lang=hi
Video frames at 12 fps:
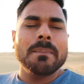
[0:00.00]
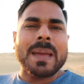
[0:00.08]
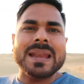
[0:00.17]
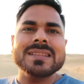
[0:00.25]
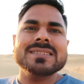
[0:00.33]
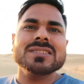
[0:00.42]

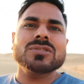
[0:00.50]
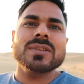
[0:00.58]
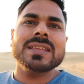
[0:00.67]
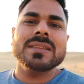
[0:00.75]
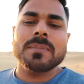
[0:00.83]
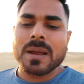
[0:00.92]
पहली चीज़ तो
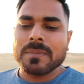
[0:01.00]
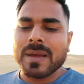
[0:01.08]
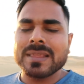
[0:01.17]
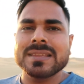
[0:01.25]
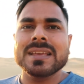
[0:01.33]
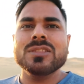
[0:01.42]
ये दिमाग
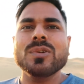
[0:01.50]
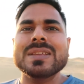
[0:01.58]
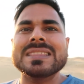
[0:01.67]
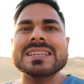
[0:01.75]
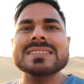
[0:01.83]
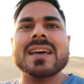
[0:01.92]
में आती है तो
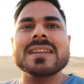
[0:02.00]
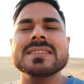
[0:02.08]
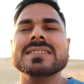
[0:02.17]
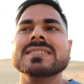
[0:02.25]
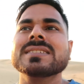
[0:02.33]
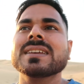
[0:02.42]
इतनी
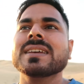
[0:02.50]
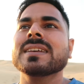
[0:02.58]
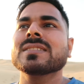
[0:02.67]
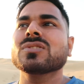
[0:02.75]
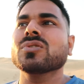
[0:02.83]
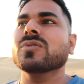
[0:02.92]
सारी चीज़ें
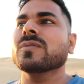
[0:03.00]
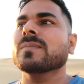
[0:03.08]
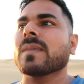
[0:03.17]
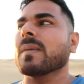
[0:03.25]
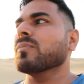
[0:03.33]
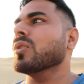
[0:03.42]
हैं तो
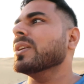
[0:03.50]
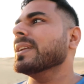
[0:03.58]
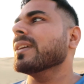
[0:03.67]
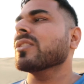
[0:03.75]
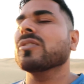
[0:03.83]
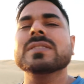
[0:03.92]
हमको
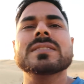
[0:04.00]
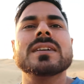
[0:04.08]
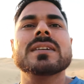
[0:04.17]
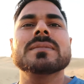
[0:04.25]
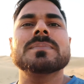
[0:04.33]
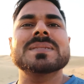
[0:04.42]
इंडिया क्यों
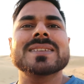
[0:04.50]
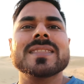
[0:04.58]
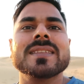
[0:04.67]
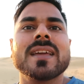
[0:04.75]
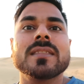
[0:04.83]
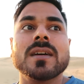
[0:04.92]
इतना
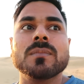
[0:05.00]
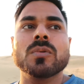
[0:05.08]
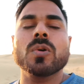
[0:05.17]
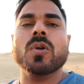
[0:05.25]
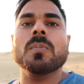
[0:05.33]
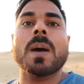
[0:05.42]
पसंद नहीं आता
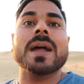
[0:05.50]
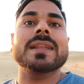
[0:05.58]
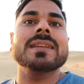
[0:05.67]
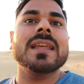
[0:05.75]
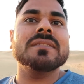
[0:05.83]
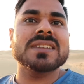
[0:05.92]
हमको क्यों बाहर
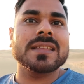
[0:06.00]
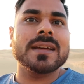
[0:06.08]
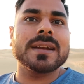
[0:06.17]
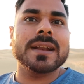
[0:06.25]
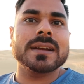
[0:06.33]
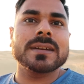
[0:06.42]
की लाइफ
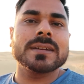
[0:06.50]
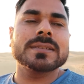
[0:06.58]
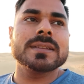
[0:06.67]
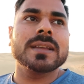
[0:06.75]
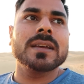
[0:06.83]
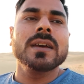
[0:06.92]
ज़्यादा अट्रैक्ट
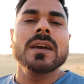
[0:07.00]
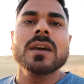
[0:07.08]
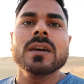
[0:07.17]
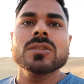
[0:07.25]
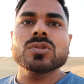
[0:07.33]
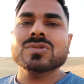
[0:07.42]
करती
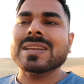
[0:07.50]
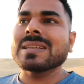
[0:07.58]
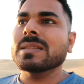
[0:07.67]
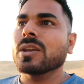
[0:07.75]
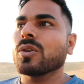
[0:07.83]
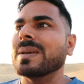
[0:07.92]
है तो
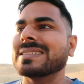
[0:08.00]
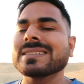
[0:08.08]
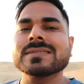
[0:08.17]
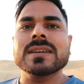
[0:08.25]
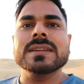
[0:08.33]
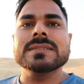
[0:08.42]
उसका देखो
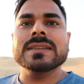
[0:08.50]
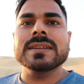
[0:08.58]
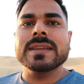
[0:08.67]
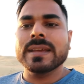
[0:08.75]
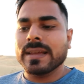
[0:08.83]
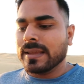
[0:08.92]
बेसिक सा
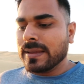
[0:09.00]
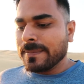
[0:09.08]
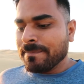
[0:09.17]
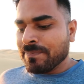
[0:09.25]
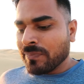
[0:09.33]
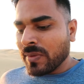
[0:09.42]
रीज़न ये है कि
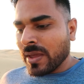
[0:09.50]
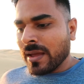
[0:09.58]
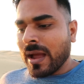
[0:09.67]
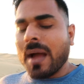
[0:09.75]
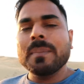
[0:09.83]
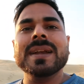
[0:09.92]

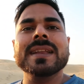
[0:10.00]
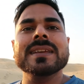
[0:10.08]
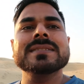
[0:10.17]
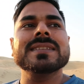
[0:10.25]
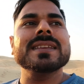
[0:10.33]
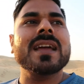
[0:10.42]
हम
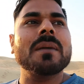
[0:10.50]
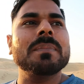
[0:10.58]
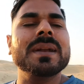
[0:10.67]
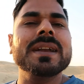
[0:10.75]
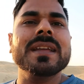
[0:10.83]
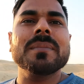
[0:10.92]
इंडियंस हैं यहाँ
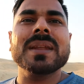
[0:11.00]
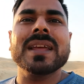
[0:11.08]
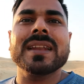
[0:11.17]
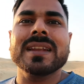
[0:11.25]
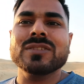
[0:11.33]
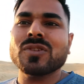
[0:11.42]
पे इंडिया में
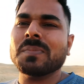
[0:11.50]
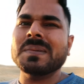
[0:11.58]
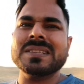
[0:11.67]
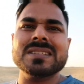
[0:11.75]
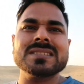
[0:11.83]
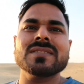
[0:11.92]
रह रहे हैं तो
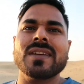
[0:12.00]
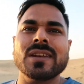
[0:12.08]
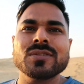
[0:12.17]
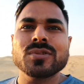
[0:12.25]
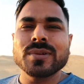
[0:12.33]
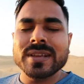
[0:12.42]
अपनी चीज़ की
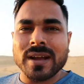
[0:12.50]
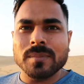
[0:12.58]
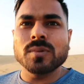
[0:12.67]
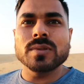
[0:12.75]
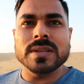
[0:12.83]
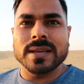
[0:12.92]
वैल्यू थोड़ी
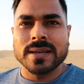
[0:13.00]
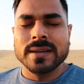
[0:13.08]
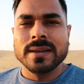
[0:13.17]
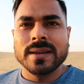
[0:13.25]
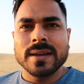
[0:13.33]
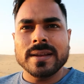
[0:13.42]
कम होती है
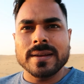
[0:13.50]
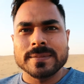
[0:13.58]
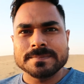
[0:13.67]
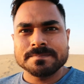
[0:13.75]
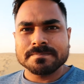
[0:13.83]
है ना